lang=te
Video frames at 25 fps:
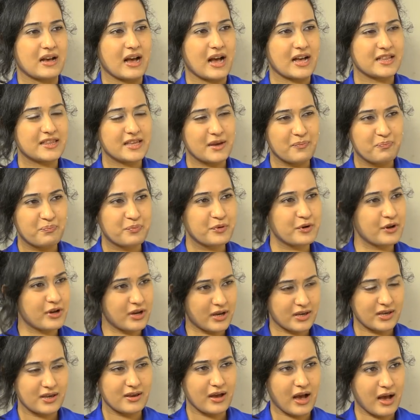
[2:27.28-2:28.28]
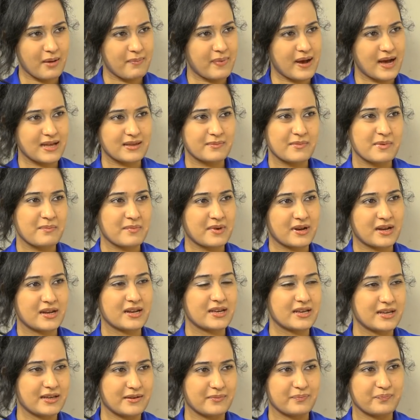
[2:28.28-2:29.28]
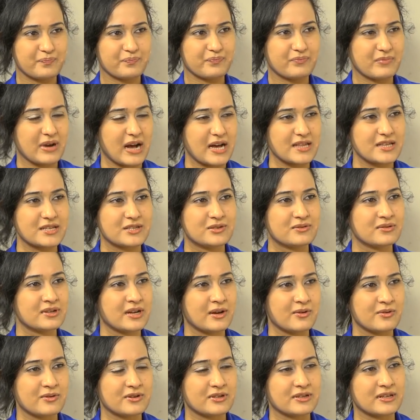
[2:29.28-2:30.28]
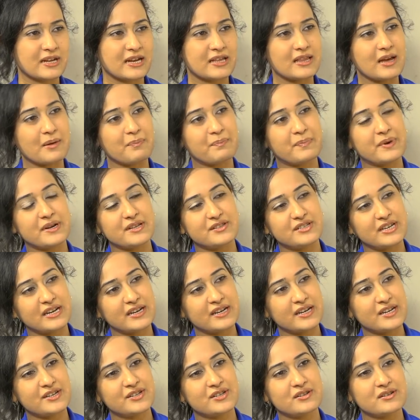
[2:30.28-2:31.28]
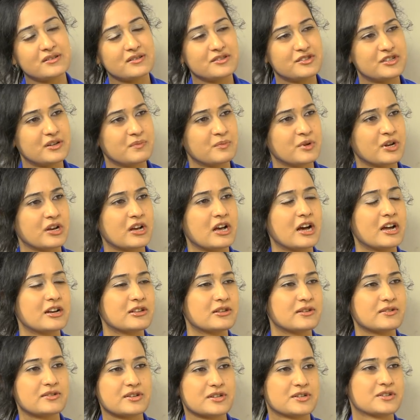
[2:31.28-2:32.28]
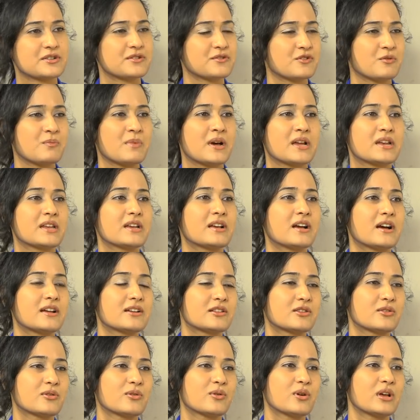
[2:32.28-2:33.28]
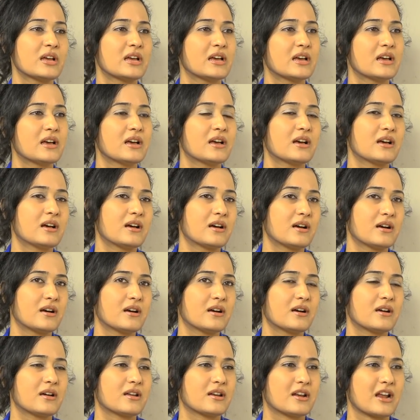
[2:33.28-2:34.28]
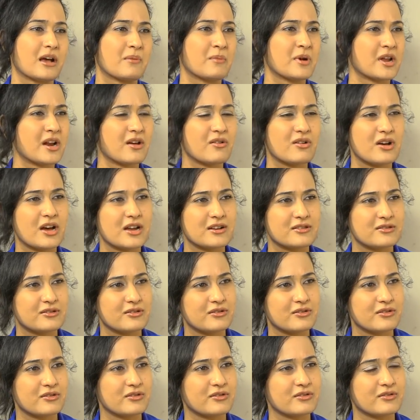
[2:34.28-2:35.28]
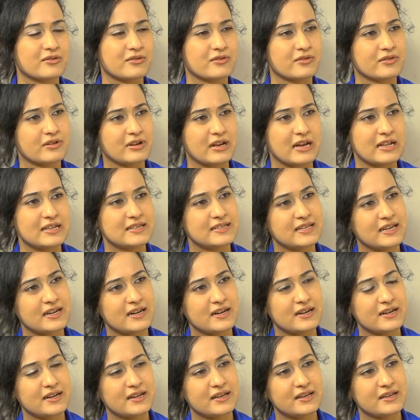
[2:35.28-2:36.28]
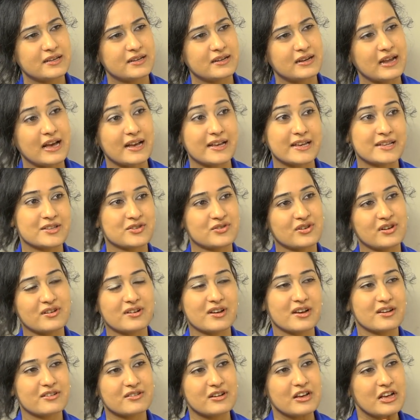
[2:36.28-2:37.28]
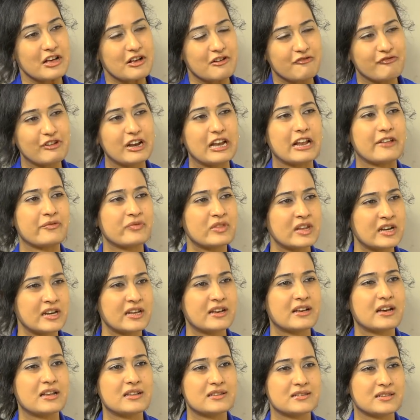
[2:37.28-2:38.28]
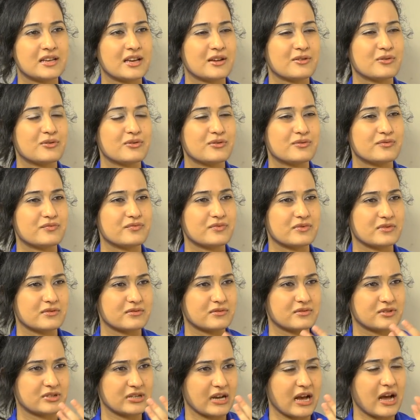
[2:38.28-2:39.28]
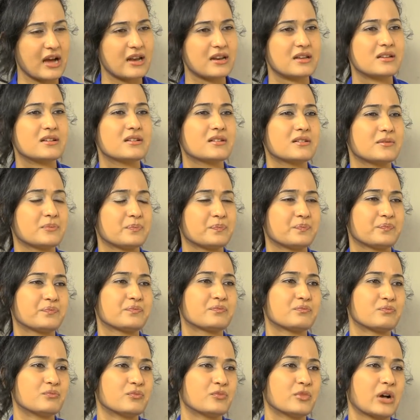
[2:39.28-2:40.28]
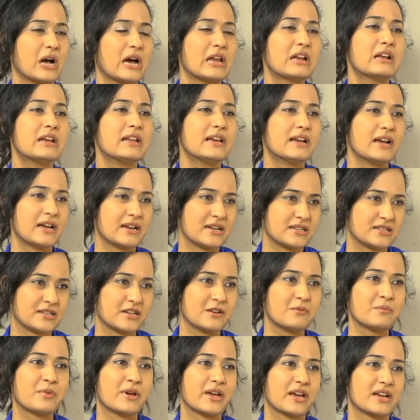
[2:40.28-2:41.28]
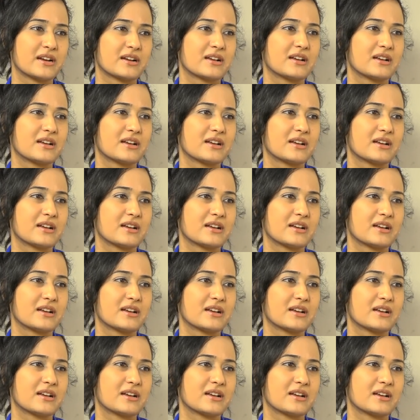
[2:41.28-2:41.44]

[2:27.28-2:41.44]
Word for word: అది ఎప్పుడు ఆ బాధ మిమ్మల్ని బాధిస్తూనే ఉంటుంది కదా అప్పటి జనరేషన్ జమున గారితో కృష్ణకుమారి గారితో రామారావు గారితో కలిశారండి నాగేశ్వరరావు గారు వీళ్ళందరినీ కలిశారు చాలా అర్లీగానే చనిపోయారు